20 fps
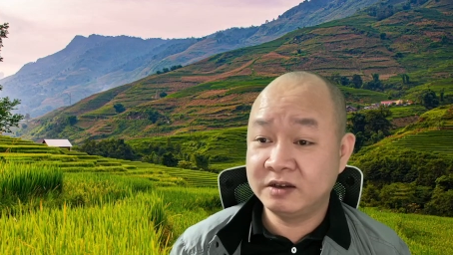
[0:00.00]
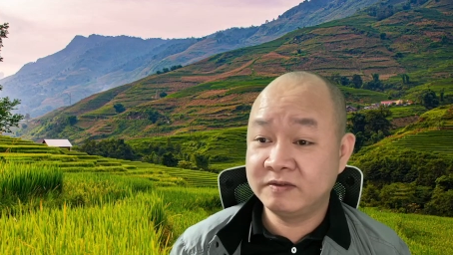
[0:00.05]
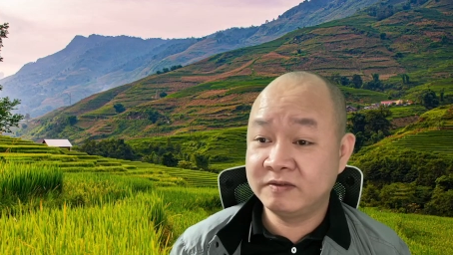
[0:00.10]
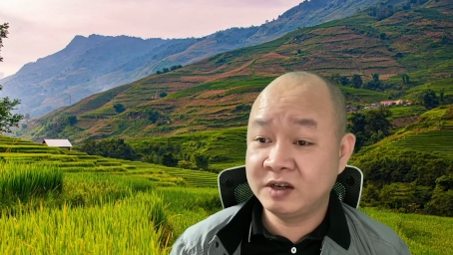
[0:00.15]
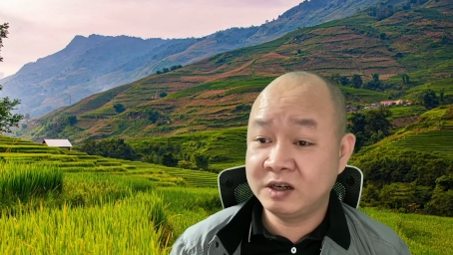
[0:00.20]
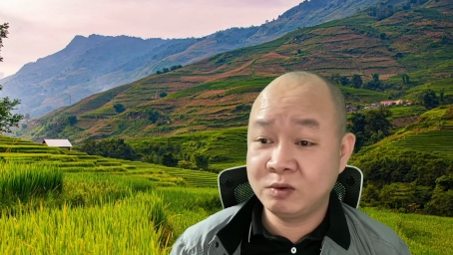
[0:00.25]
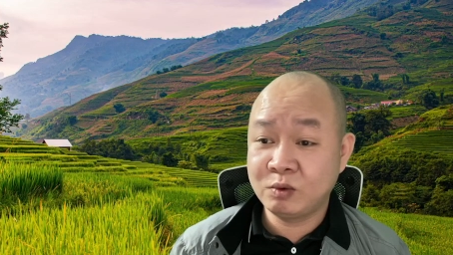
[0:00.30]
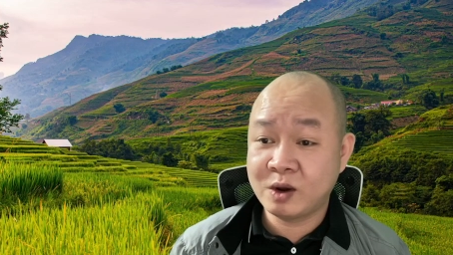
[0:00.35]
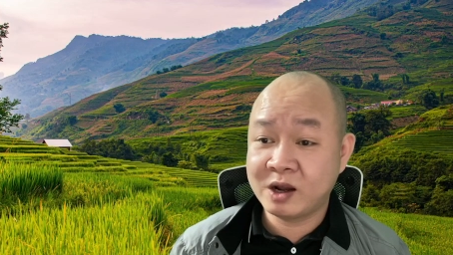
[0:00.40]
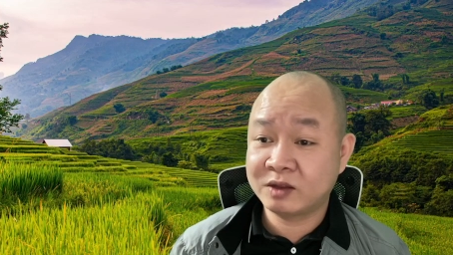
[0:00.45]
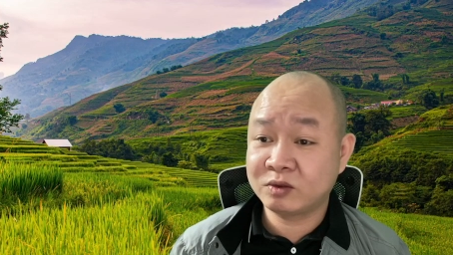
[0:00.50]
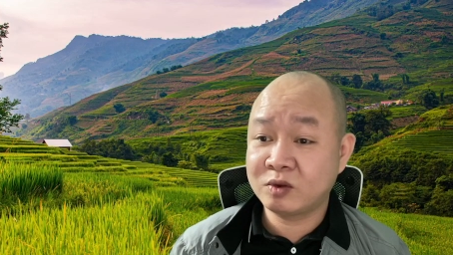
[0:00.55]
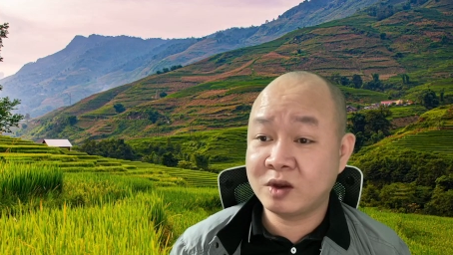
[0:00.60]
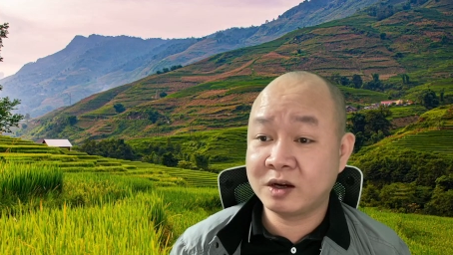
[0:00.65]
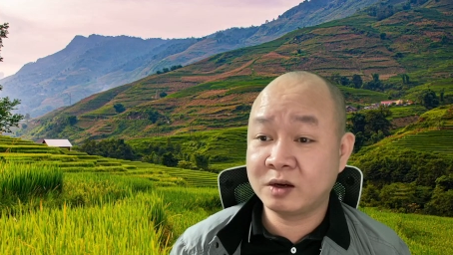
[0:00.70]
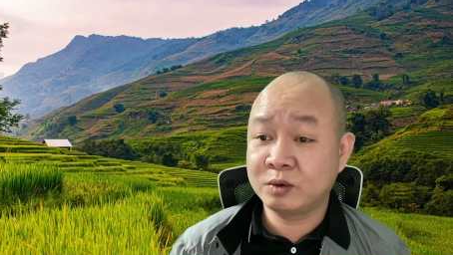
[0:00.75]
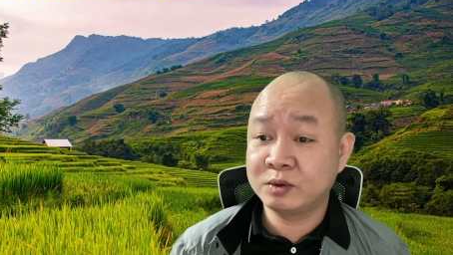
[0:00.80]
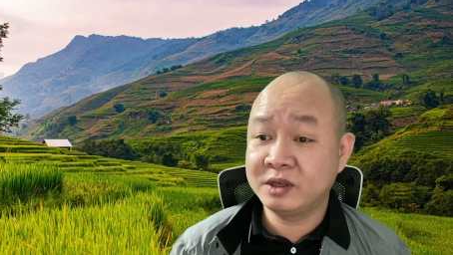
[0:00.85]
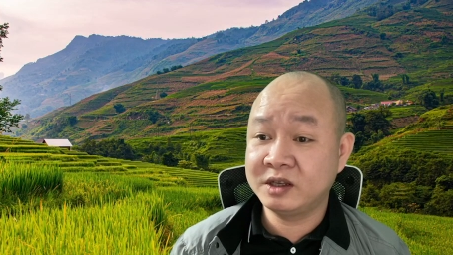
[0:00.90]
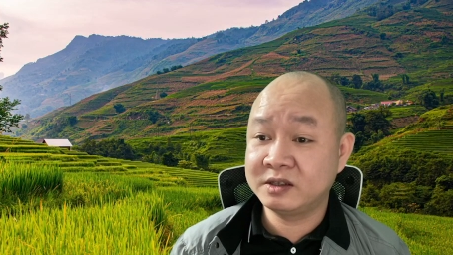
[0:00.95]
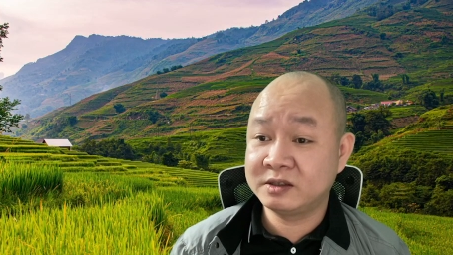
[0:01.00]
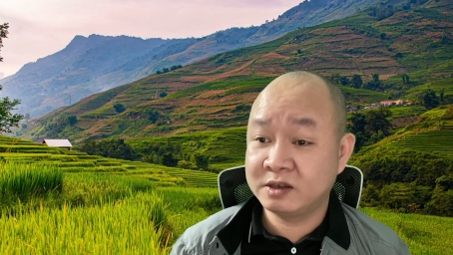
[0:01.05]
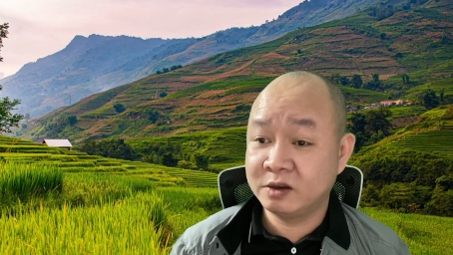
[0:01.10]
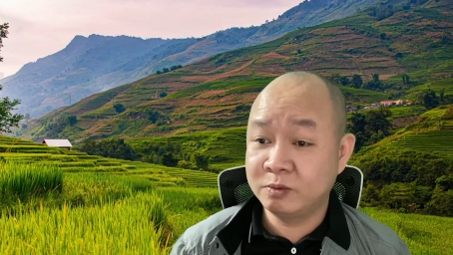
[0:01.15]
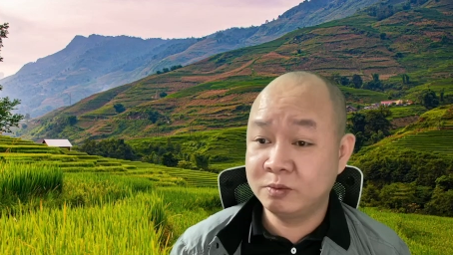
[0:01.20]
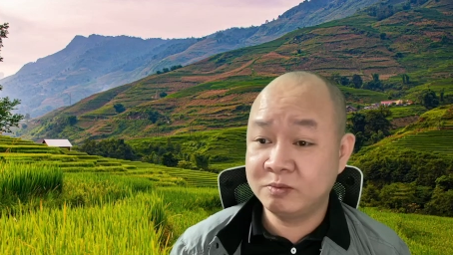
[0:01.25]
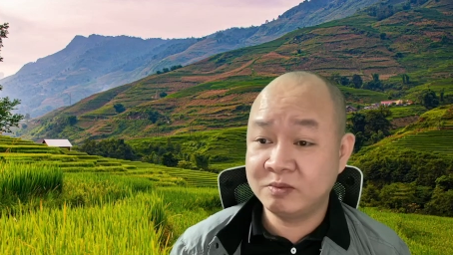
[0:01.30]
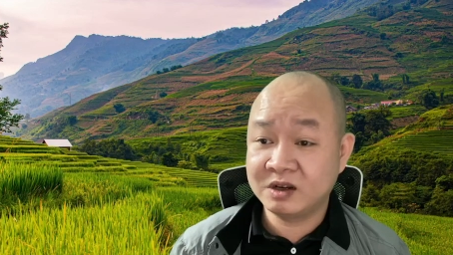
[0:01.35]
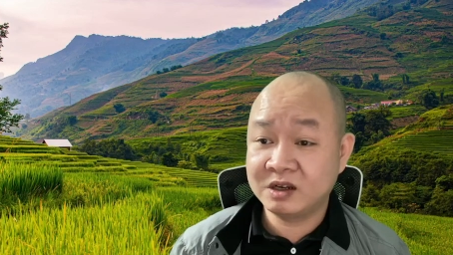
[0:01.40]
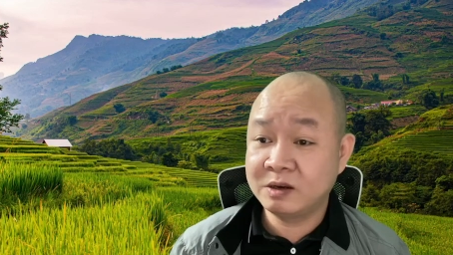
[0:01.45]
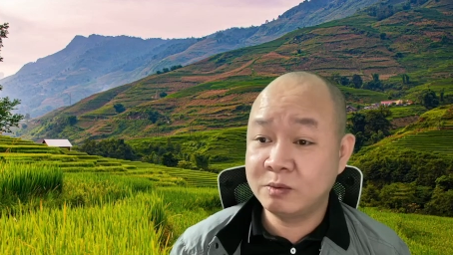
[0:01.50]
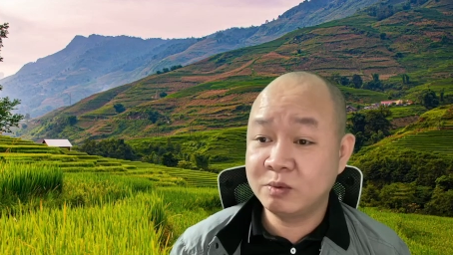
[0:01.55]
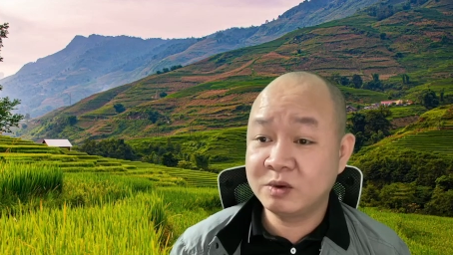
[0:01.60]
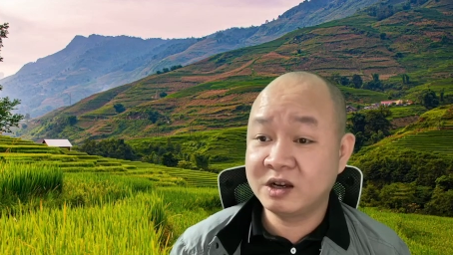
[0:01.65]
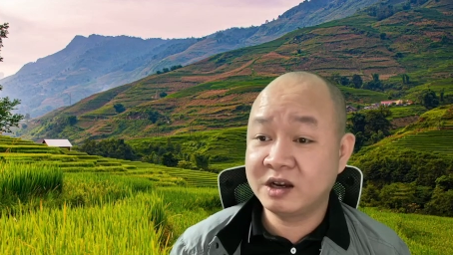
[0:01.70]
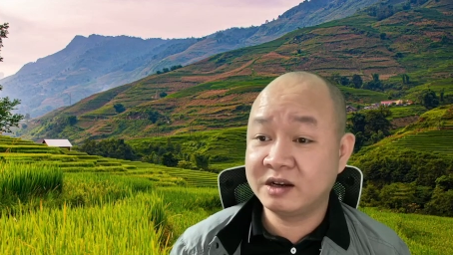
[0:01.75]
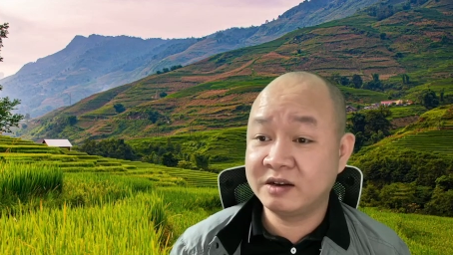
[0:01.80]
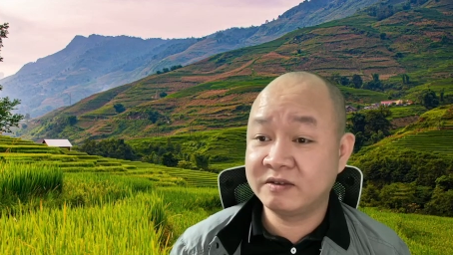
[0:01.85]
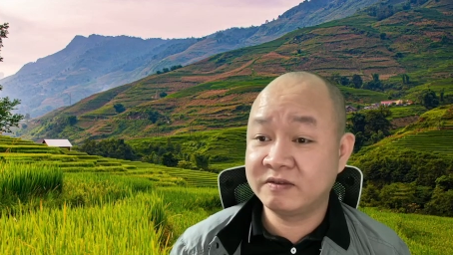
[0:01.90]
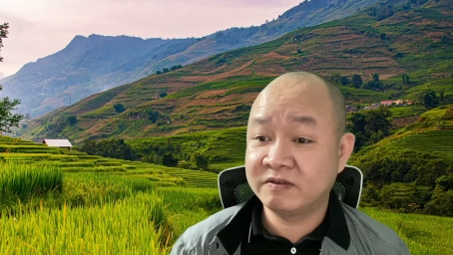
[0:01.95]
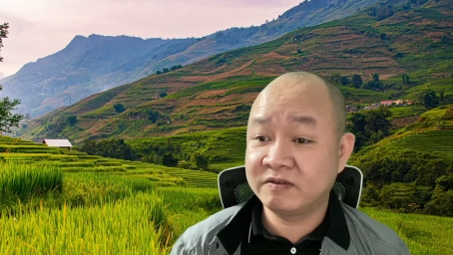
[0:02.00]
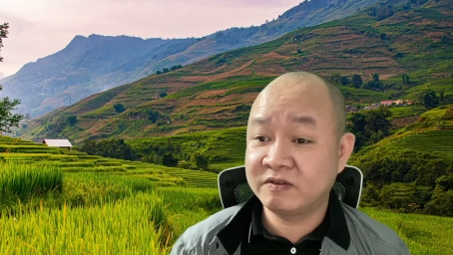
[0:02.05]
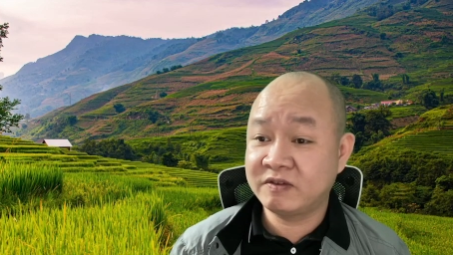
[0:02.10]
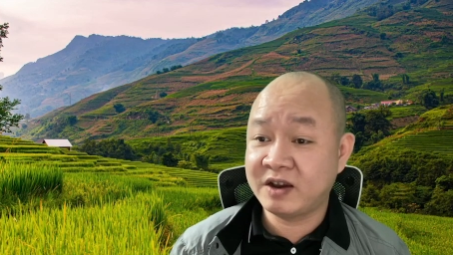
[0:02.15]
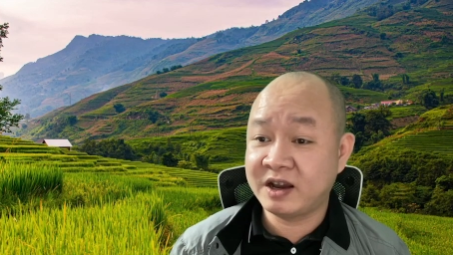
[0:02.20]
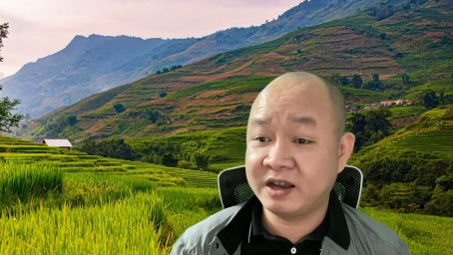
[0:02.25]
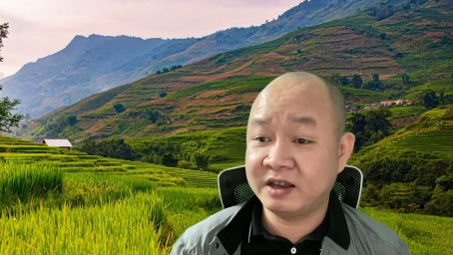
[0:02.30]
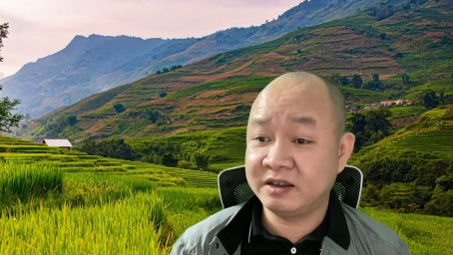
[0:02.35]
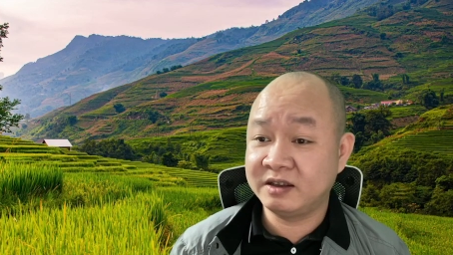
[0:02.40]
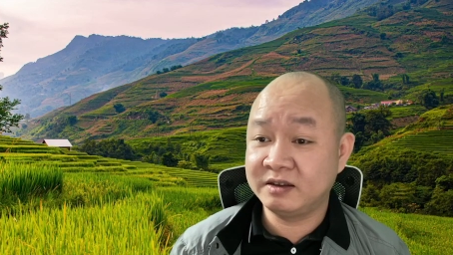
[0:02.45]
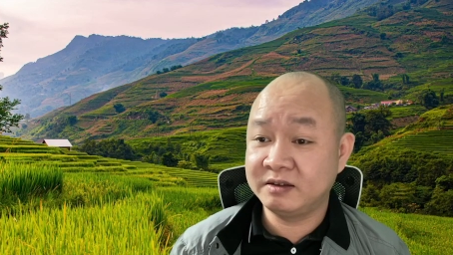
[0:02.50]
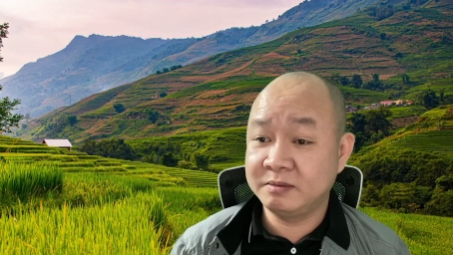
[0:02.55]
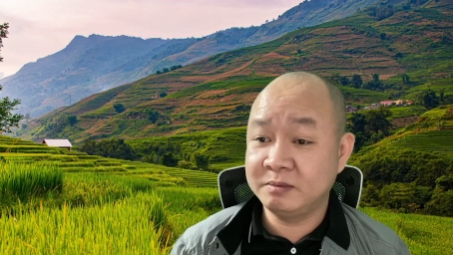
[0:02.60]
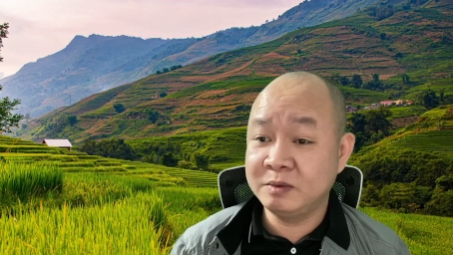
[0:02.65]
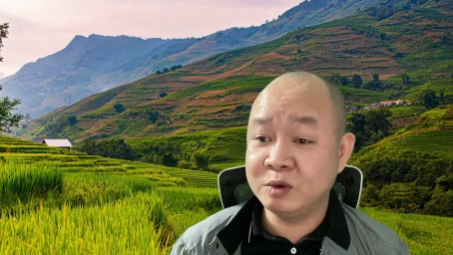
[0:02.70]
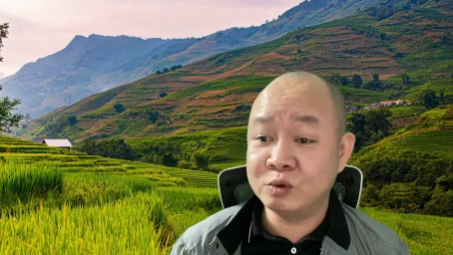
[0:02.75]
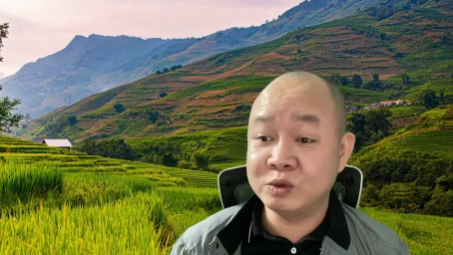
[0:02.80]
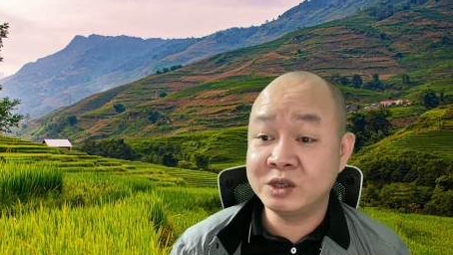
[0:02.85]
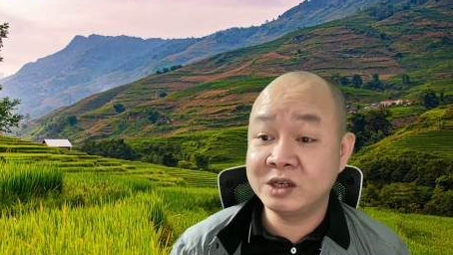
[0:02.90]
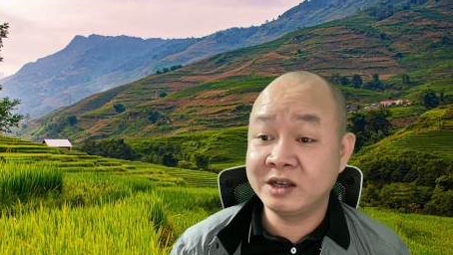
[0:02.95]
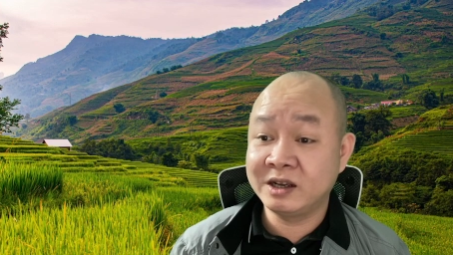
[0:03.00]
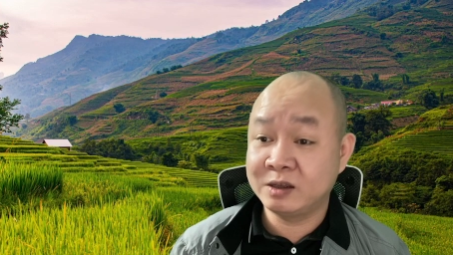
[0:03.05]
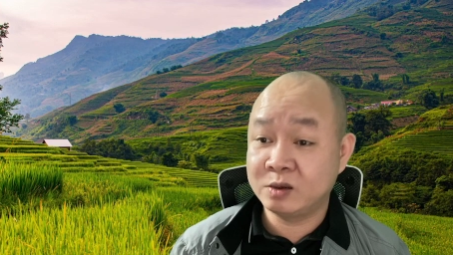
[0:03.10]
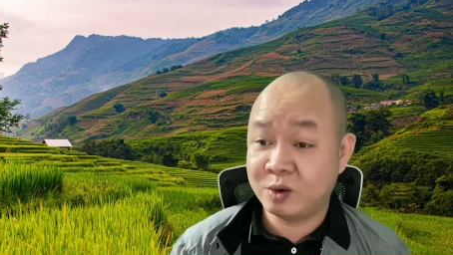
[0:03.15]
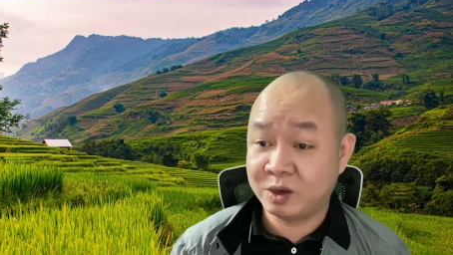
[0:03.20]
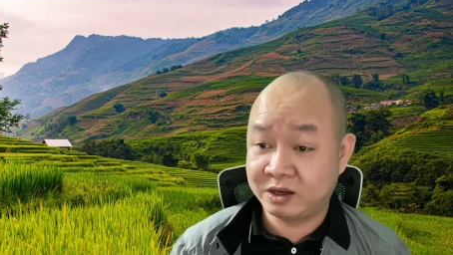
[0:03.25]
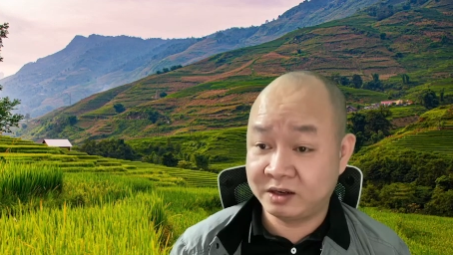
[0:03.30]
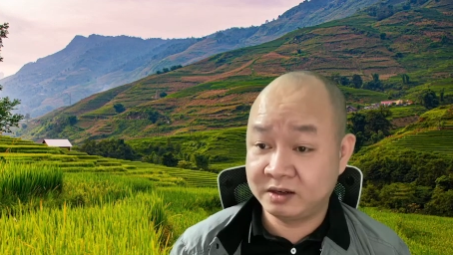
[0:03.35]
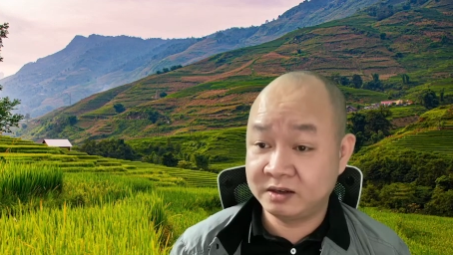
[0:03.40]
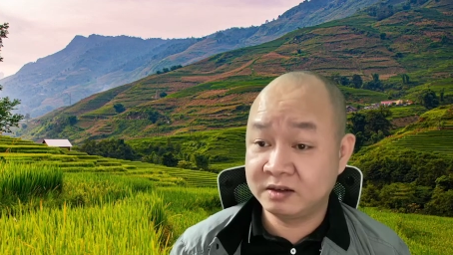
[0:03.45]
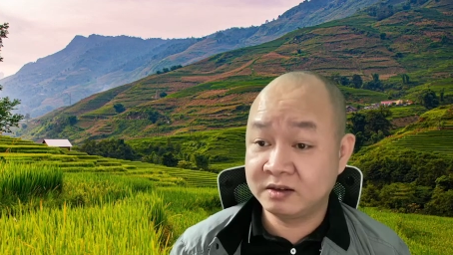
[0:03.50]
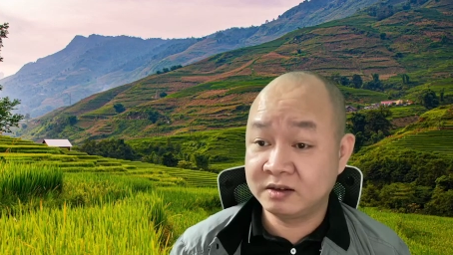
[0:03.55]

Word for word: vẫn hoàn toàn có thể sống mà không cần phải biểu diễn nghệ thuật.